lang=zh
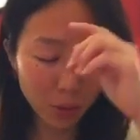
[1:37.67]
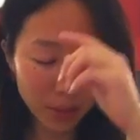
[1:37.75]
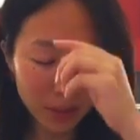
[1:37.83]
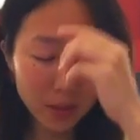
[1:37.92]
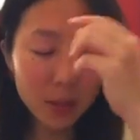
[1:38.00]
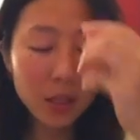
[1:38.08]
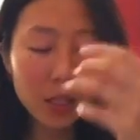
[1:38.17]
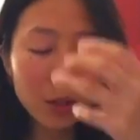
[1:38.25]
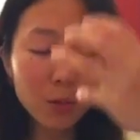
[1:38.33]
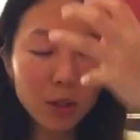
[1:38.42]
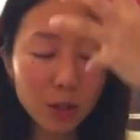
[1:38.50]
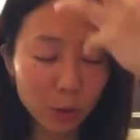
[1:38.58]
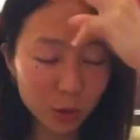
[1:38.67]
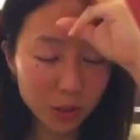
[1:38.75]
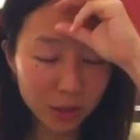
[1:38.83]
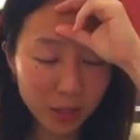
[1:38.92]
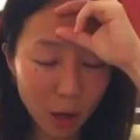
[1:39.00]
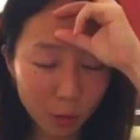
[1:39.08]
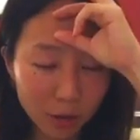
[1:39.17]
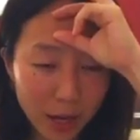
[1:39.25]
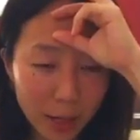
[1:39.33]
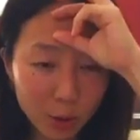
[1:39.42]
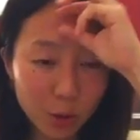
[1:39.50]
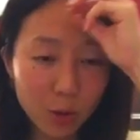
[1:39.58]
我们因为有这个脑
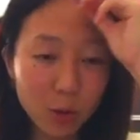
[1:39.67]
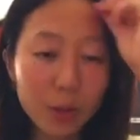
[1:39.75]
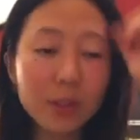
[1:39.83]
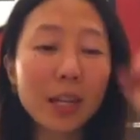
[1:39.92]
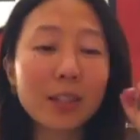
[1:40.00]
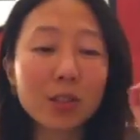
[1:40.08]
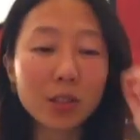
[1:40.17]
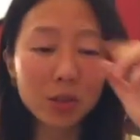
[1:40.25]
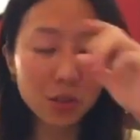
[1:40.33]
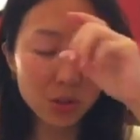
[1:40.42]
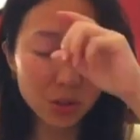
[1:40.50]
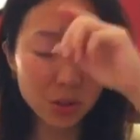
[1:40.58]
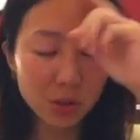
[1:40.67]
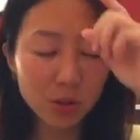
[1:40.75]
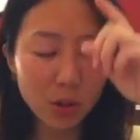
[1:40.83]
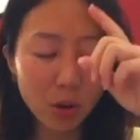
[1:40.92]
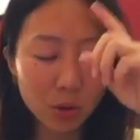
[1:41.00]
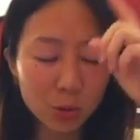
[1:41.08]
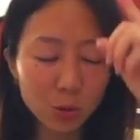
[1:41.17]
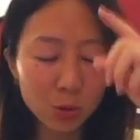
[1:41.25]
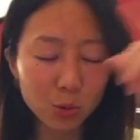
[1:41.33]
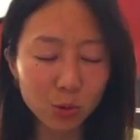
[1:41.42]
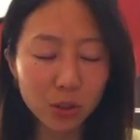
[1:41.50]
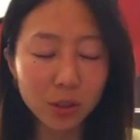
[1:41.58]
袋，所以会产生时空
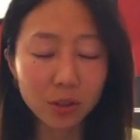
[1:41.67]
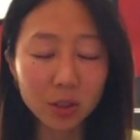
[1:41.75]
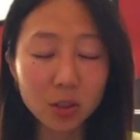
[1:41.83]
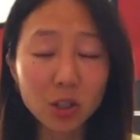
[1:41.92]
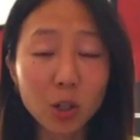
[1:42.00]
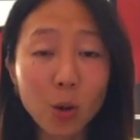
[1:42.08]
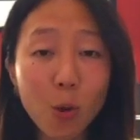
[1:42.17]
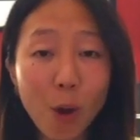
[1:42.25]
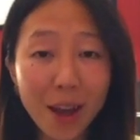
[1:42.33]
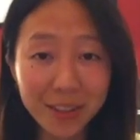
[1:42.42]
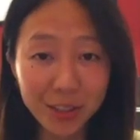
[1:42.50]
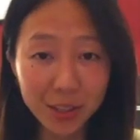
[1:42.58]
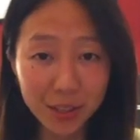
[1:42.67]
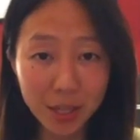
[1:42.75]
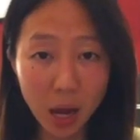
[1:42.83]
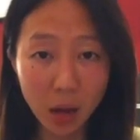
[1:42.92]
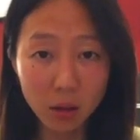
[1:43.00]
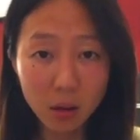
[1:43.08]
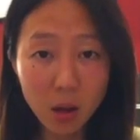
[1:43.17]
矩阵的这个幻象。